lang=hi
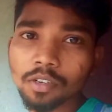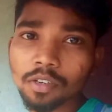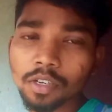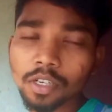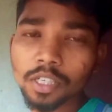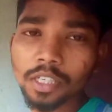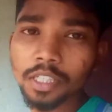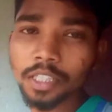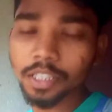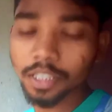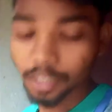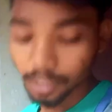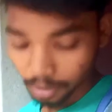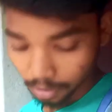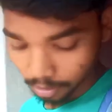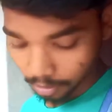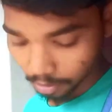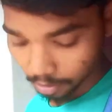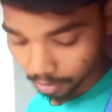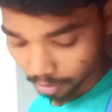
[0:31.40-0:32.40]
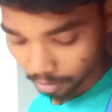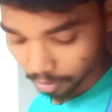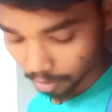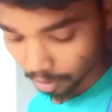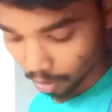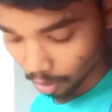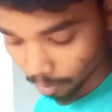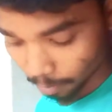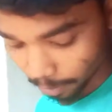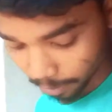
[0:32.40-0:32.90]
वही
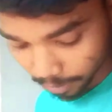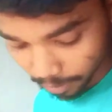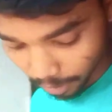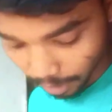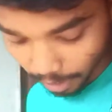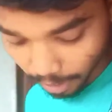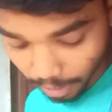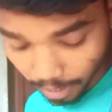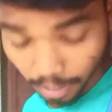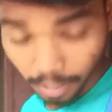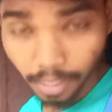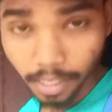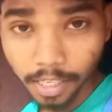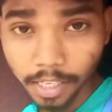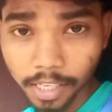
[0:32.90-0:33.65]
नौ बज रहा है